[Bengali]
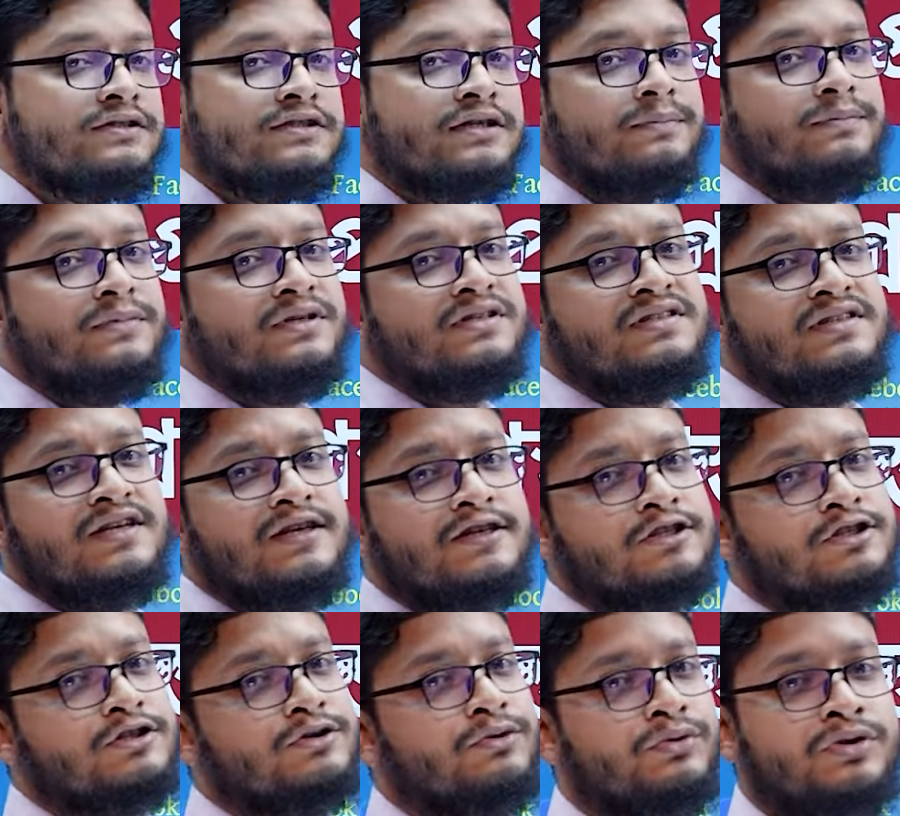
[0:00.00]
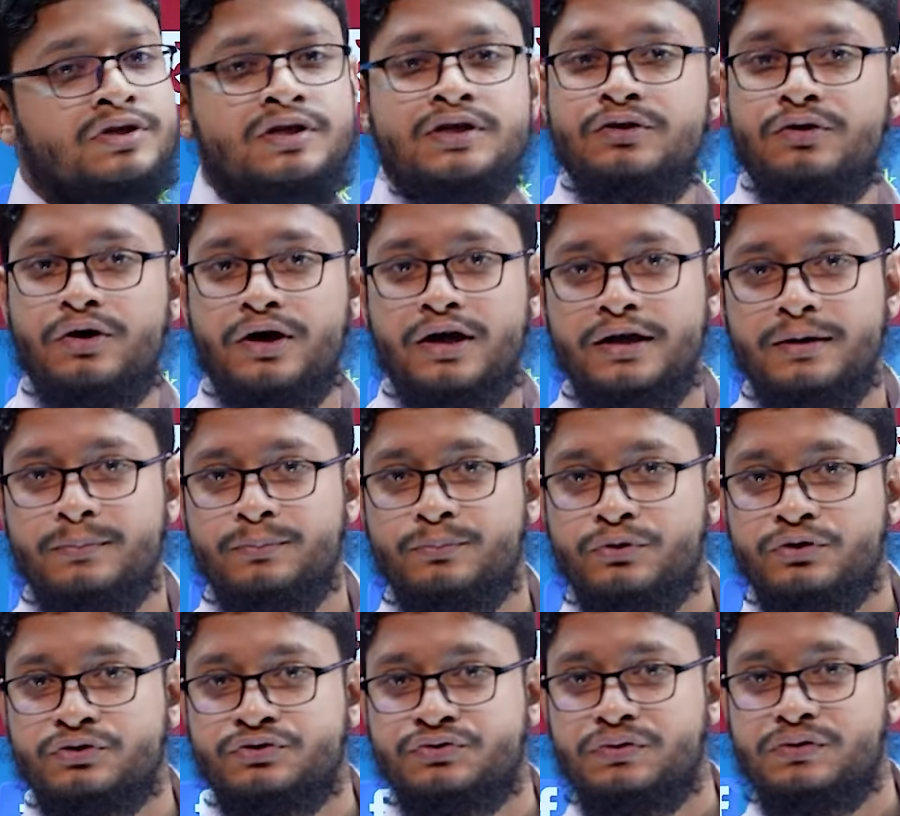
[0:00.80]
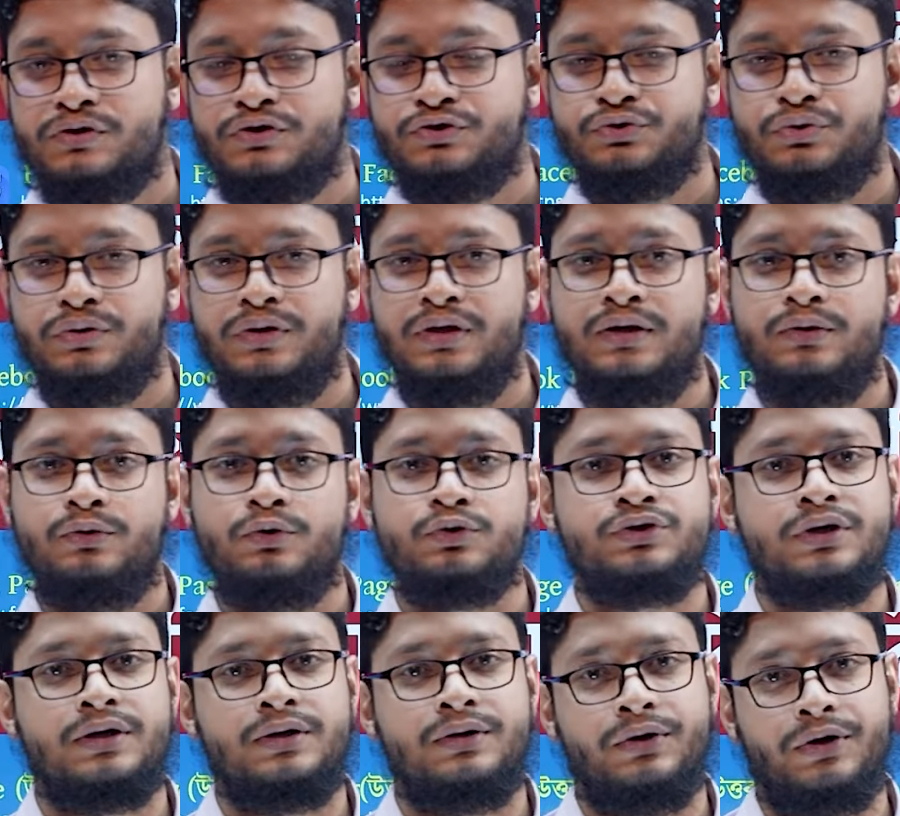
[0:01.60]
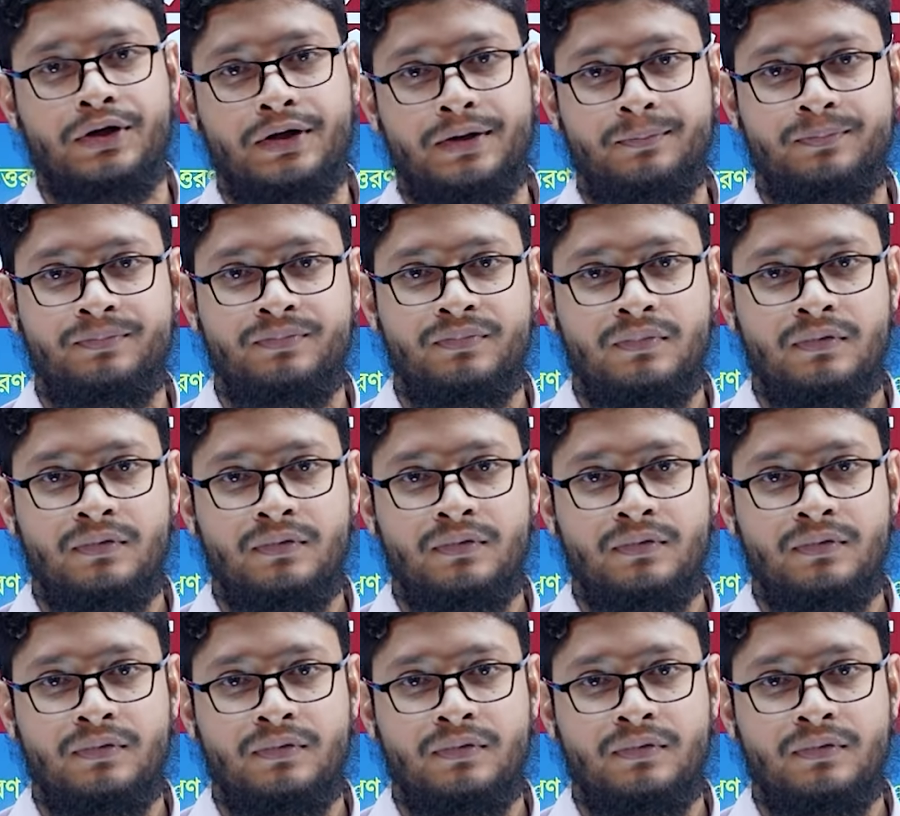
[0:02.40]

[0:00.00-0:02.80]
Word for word: যে বিসিএস কঠিন নয় প্রস্তুতি যদি গোছানো হয়